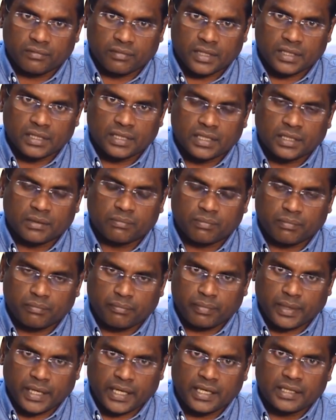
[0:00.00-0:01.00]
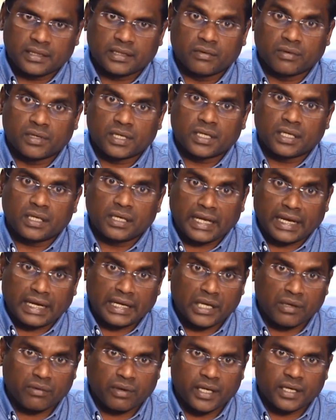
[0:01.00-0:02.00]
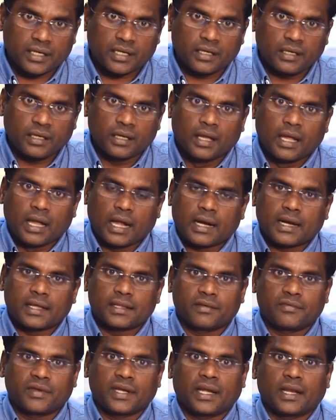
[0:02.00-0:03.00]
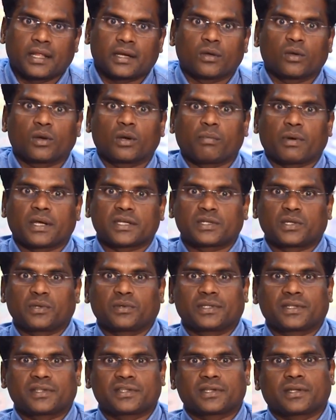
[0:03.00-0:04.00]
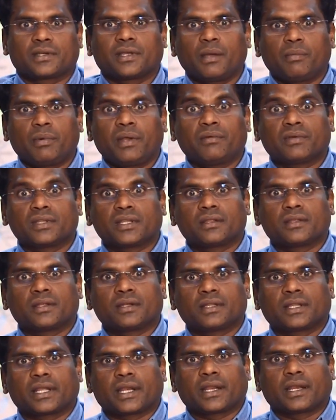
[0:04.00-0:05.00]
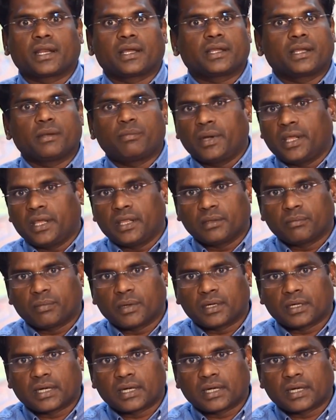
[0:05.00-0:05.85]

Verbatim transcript: வந்த பயணித்தவருக்கு நெகட்டிவ் ஆகிருக்கு ஆனால் அந்த வீட்டில் இருக்கிறவருக்கு பாசிட்டிவ் வந்துருச்சு எப்படி வந்ததுன்னு தெரியல எப்படி இது இப்போ